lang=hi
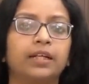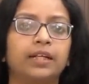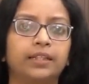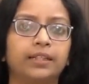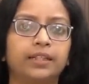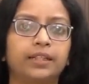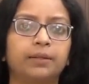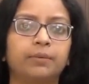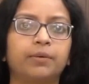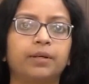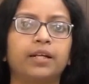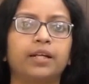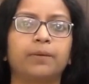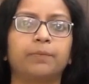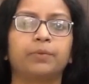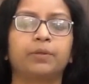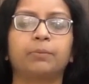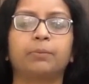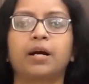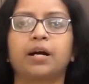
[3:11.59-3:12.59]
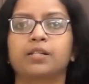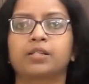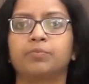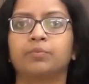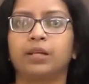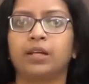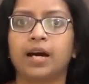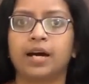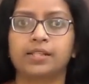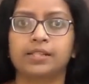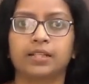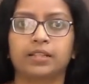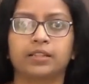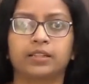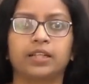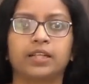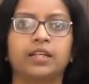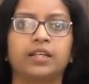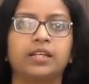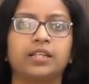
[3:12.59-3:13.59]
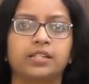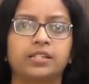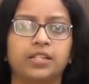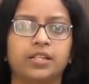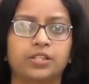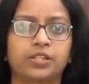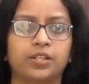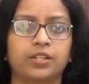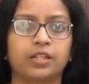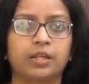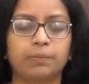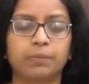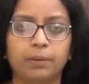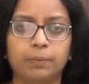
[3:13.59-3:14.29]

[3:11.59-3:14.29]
इंक्रीमेंट अपने मार्क्स में ला सकते हैं इस सेशन के